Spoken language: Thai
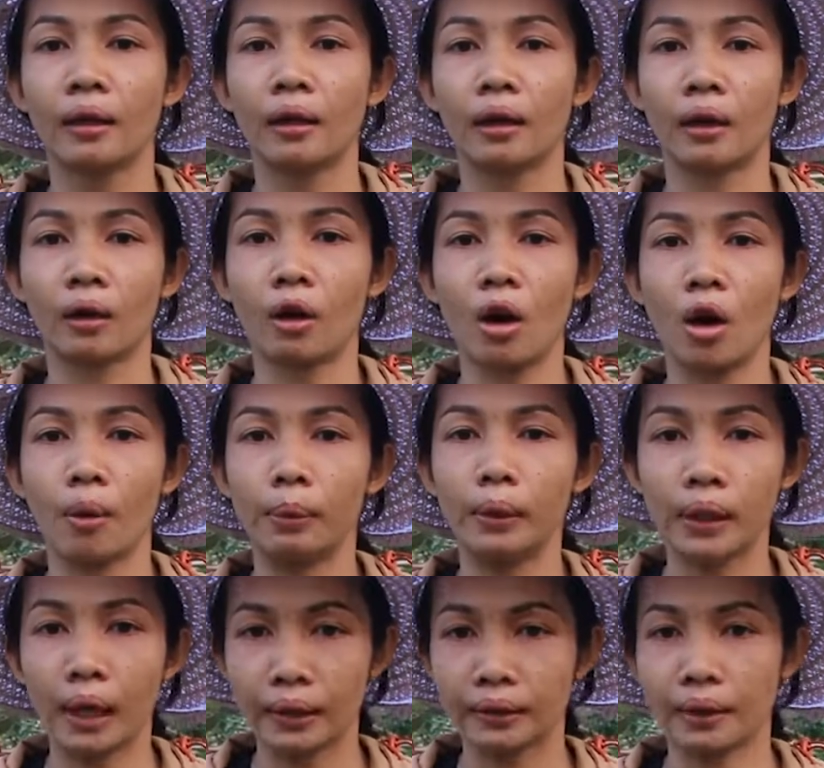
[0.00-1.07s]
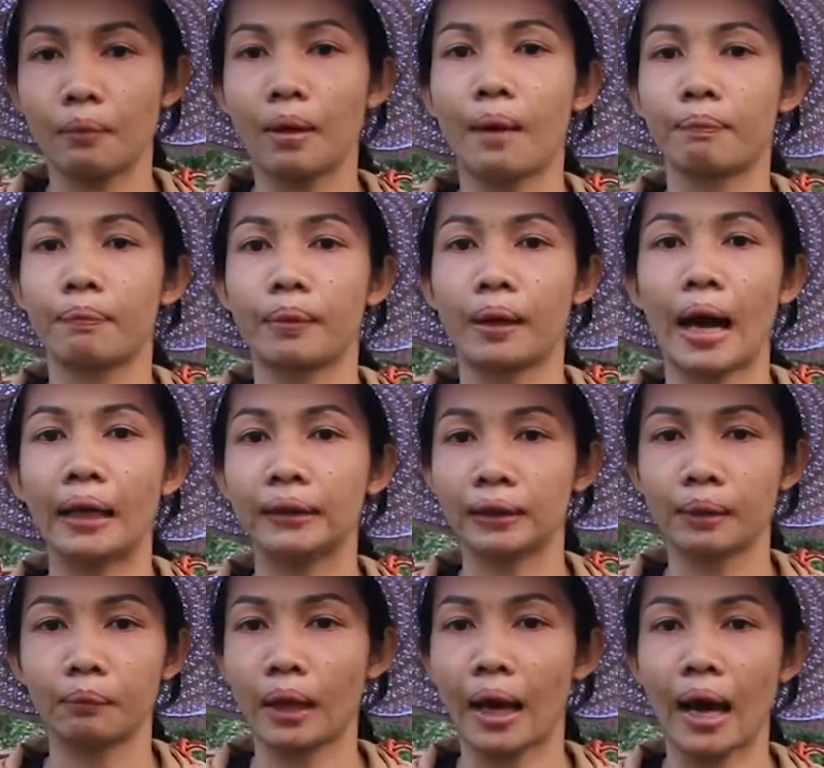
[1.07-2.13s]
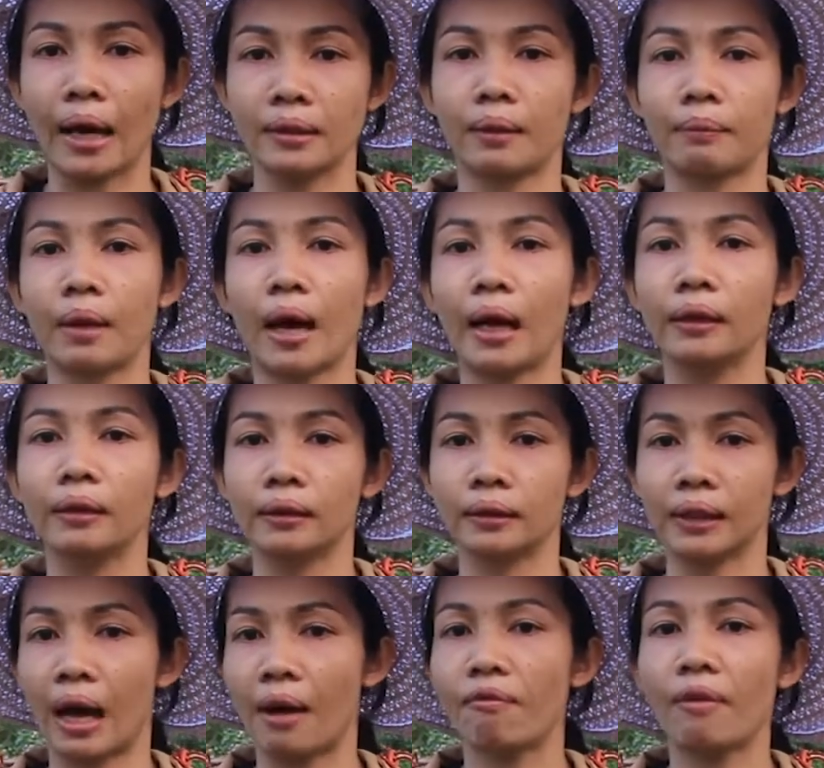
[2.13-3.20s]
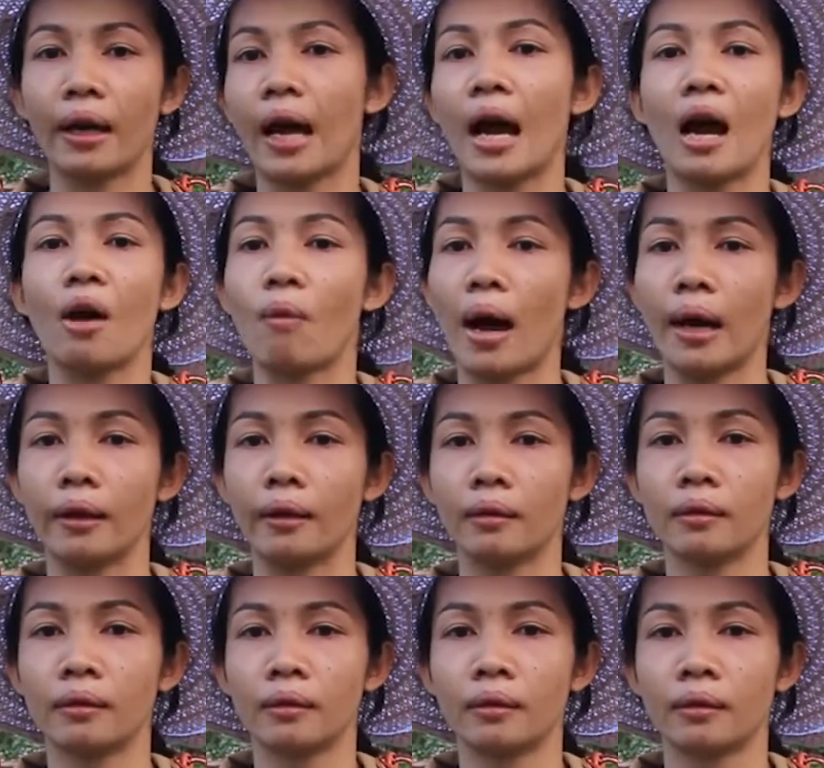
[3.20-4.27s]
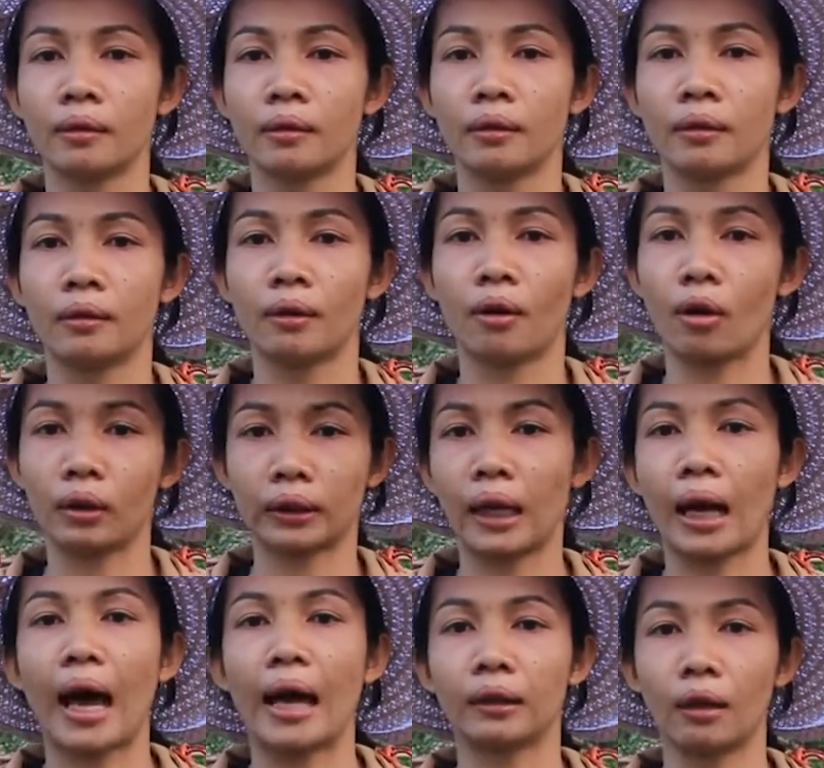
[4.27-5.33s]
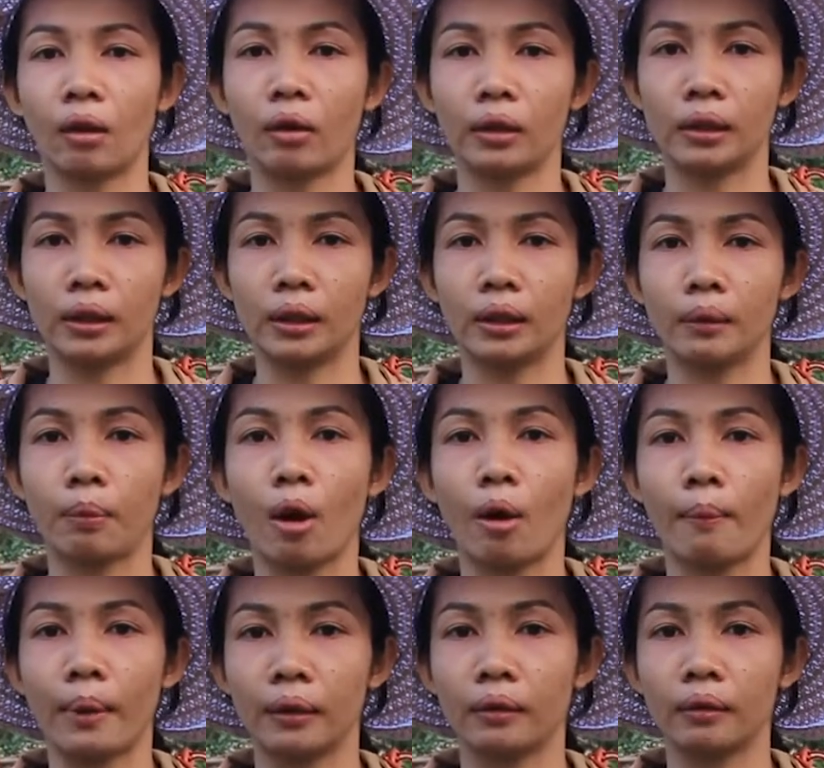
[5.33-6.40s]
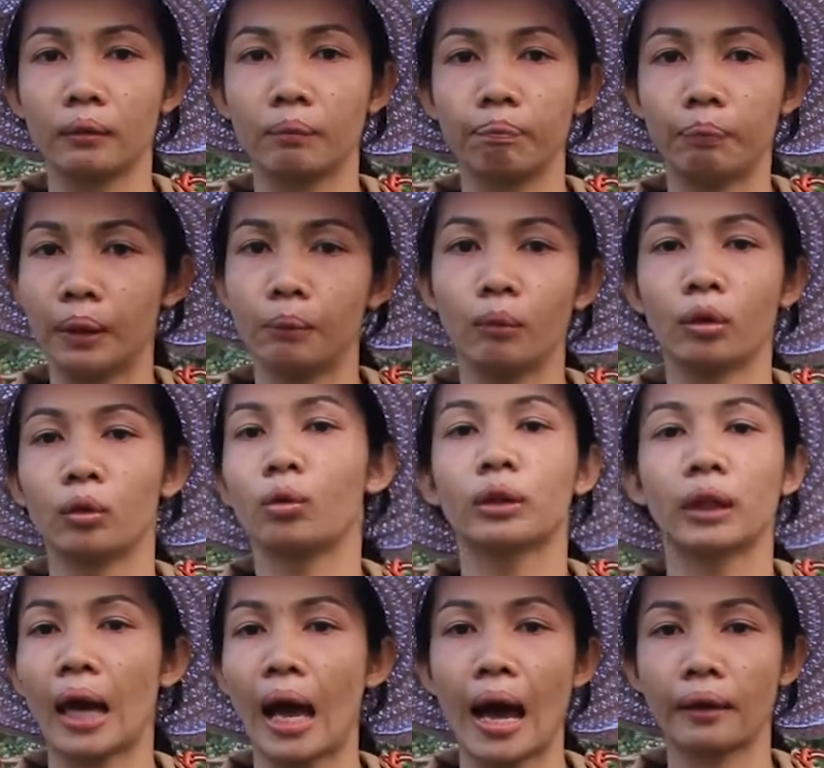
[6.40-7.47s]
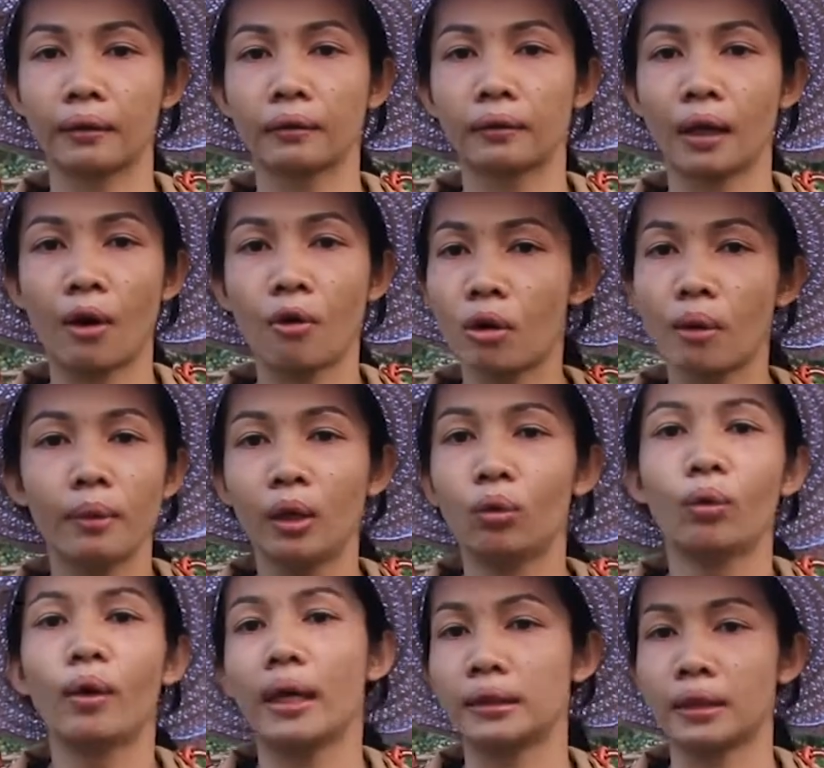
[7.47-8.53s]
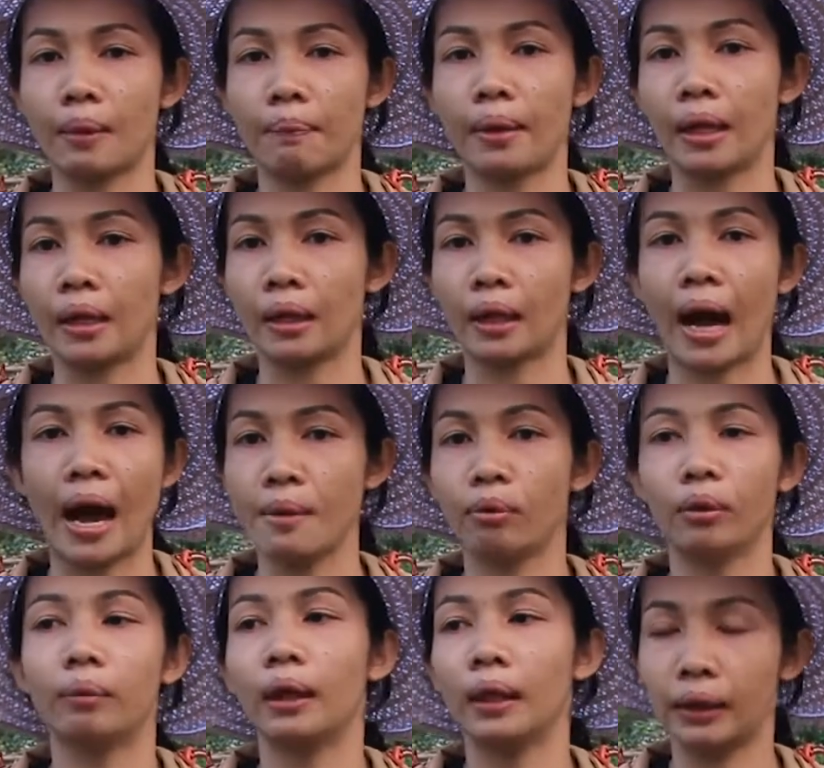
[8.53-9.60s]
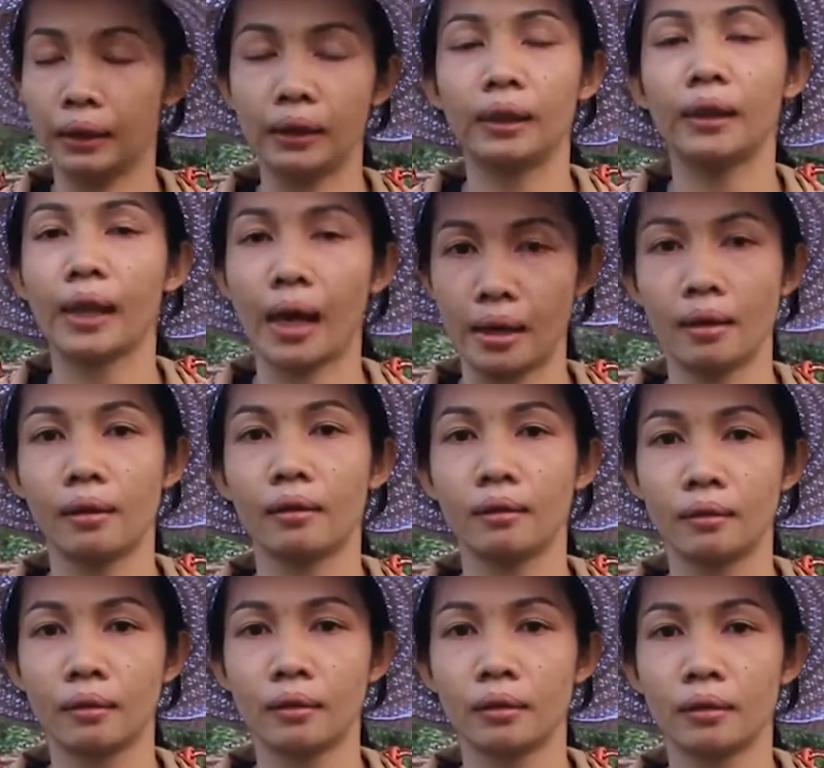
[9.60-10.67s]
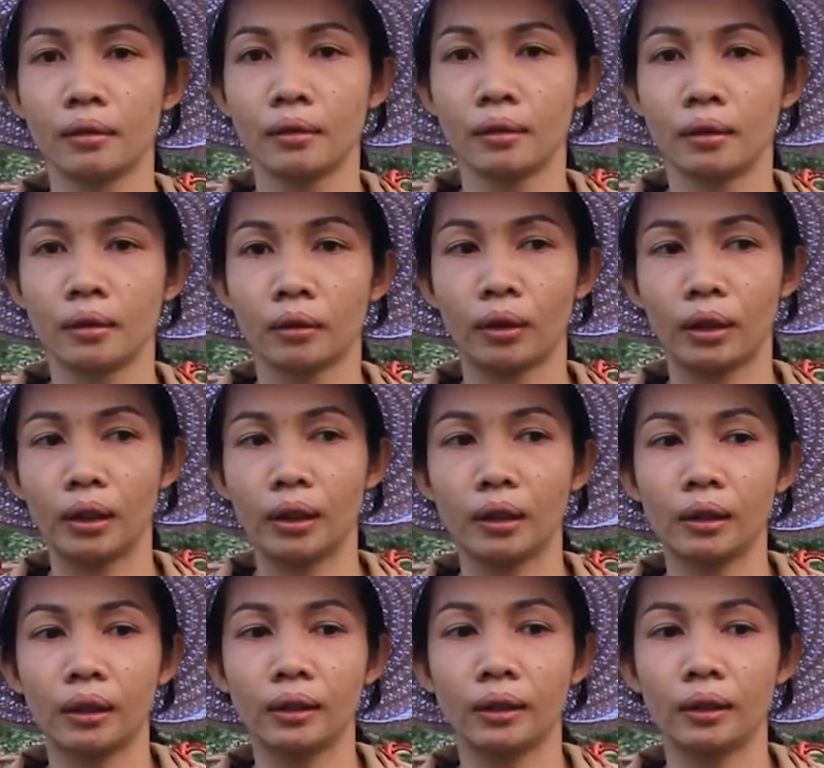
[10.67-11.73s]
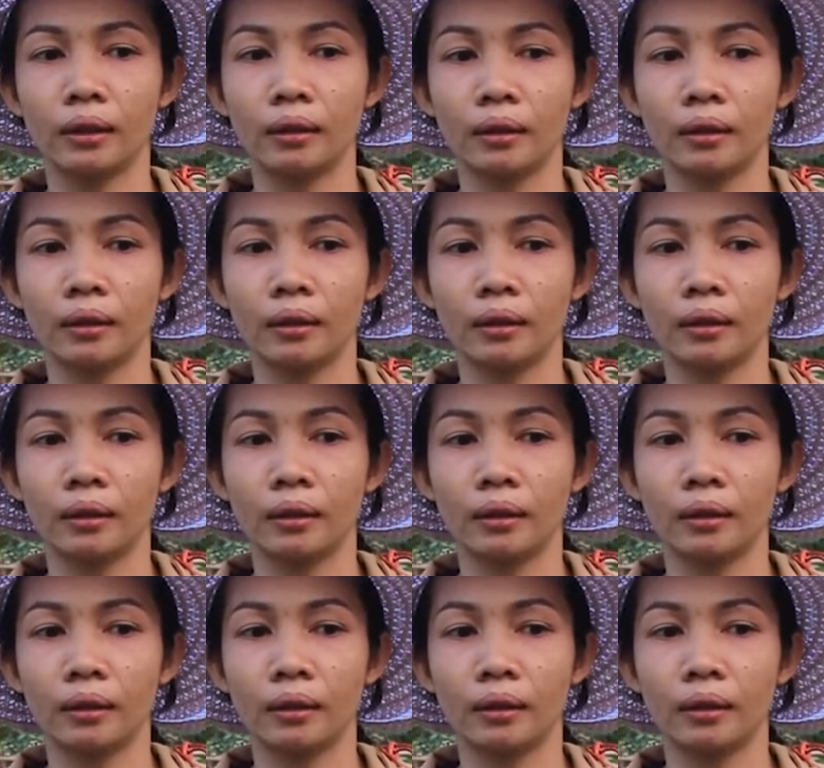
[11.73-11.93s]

แล้วก็เผื่อสำหรับการจำหน่ายสัปดาห์หนึ่งสามวันห้าวัน ออกตลาดตลอดนี้ พอมันปิดหมดทุกตลาด เขาก็ไม่รู้ว่าจะไปขายผลผลิตนี้ที่ไหน ตอนนี้ก็เลย